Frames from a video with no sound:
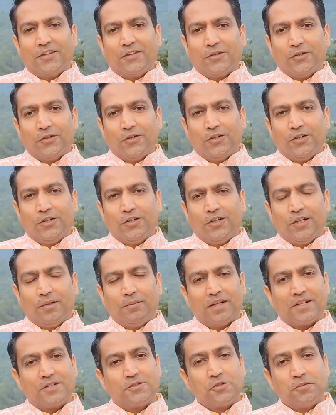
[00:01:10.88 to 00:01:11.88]
तो
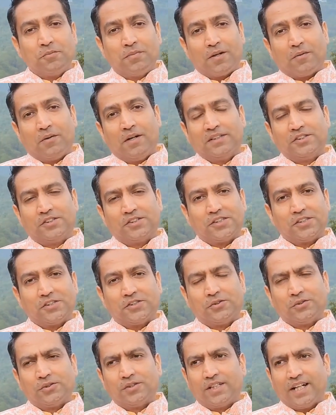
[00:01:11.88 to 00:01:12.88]
अब अर्जुन भगवान श्री
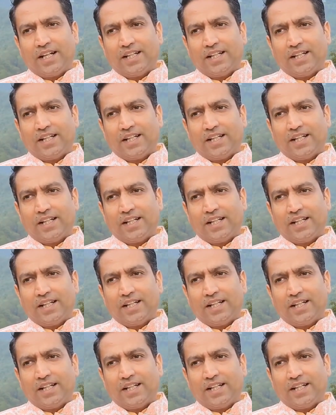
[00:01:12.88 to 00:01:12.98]
कृष्ण को